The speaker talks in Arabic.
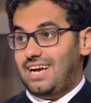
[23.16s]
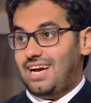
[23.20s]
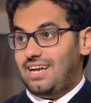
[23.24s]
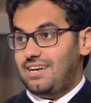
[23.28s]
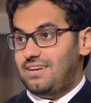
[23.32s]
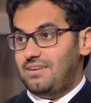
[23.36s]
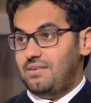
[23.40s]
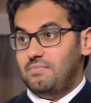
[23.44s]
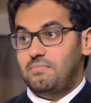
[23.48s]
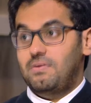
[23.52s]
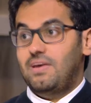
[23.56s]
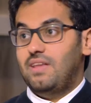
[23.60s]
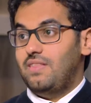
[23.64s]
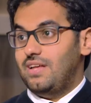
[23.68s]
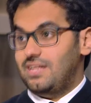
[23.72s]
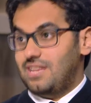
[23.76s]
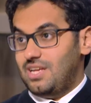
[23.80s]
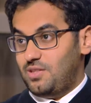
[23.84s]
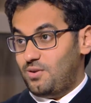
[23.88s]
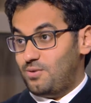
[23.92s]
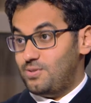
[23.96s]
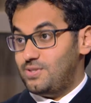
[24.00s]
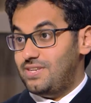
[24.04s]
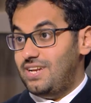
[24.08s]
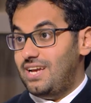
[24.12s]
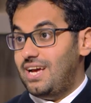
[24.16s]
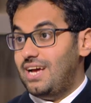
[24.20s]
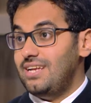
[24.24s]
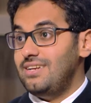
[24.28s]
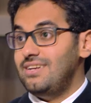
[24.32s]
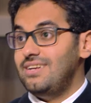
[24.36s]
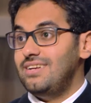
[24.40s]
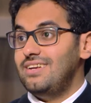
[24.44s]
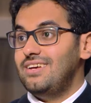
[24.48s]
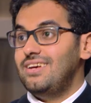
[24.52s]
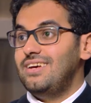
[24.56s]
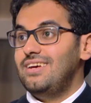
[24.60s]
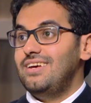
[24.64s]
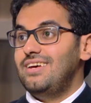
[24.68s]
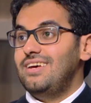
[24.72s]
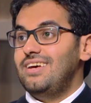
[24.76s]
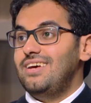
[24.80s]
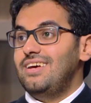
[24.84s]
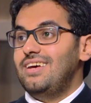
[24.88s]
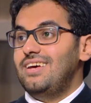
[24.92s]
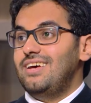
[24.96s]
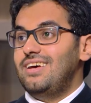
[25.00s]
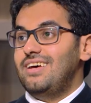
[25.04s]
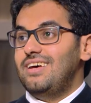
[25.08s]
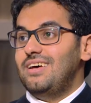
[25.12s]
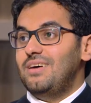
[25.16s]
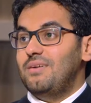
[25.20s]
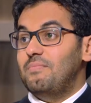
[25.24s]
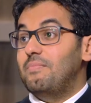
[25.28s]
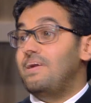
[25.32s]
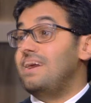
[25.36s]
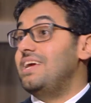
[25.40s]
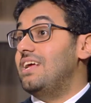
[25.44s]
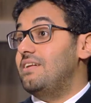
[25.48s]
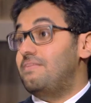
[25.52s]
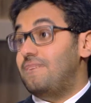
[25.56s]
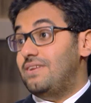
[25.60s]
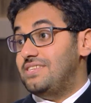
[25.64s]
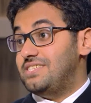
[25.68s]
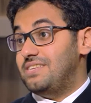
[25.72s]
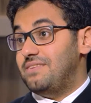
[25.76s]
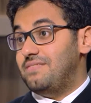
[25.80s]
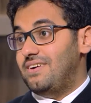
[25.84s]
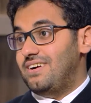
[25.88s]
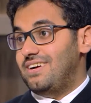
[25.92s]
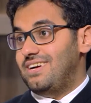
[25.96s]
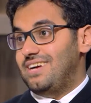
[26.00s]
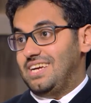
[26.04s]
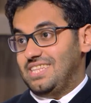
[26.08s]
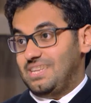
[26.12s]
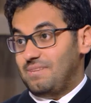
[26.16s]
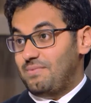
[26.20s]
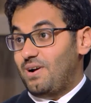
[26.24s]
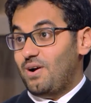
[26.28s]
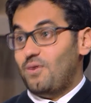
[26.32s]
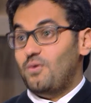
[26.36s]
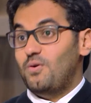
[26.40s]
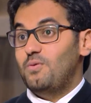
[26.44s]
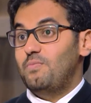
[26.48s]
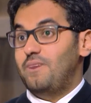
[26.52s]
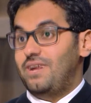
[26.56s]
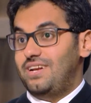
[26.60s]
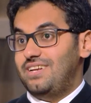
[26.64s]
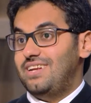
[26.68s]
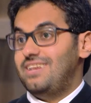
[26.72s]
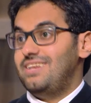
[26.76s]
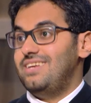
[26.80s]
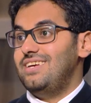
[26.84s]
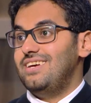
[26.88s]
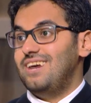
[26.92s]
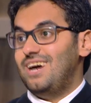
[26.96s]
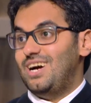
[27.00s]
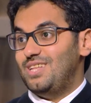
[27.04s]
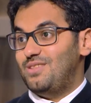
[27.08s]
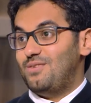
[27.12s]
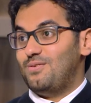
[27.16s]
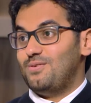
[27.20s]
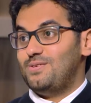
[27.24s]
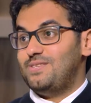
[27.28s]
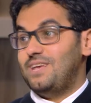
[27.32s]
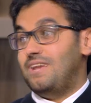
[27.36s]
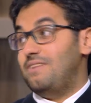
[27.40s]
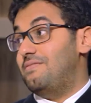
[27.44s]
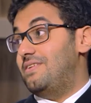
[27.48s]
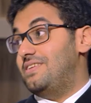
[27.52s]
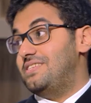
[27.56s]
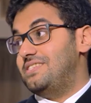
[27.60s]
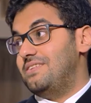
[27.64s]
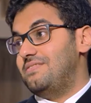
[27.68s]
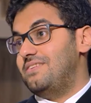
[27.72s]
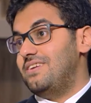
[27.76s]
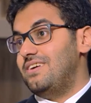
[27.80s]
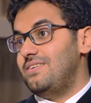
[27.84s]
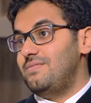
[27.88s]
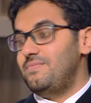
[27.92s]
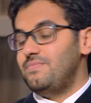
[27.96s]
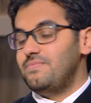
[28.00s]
عن ماذا تدرس الآن ما هي الفلسفة عندما أقول بأنني أدرس الفلسفة